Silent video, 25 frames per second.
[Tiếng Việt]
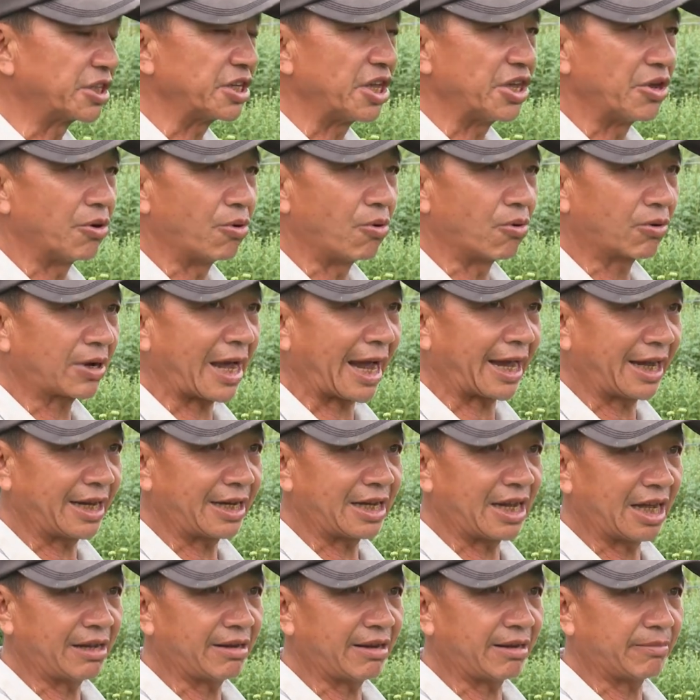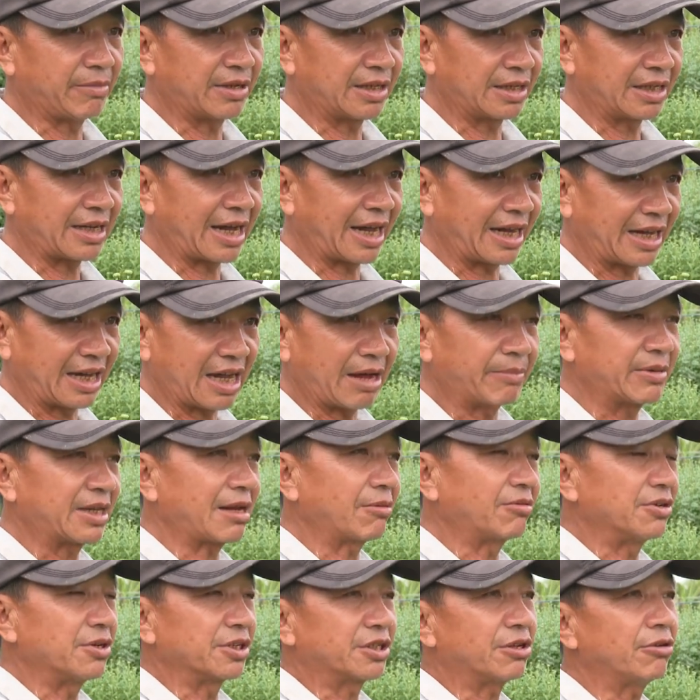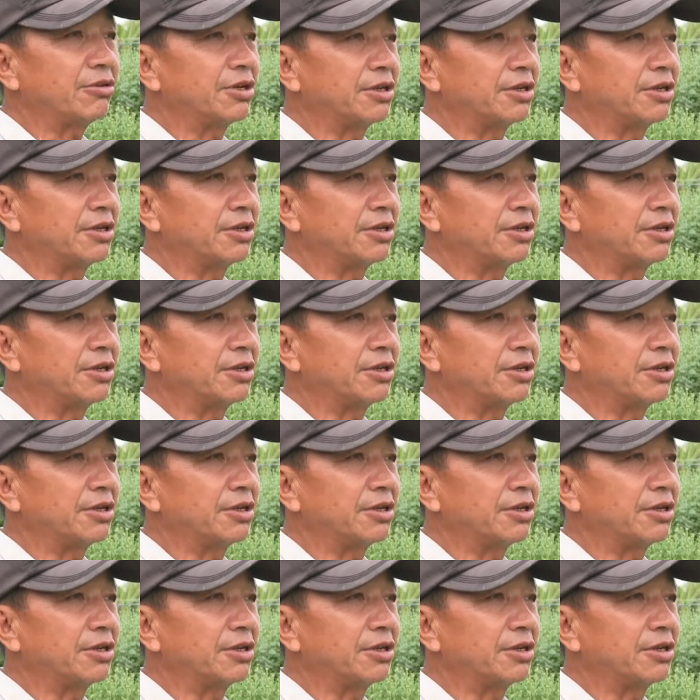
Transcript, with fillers: nhiều cây để mà mình gầy ra mình trồng được số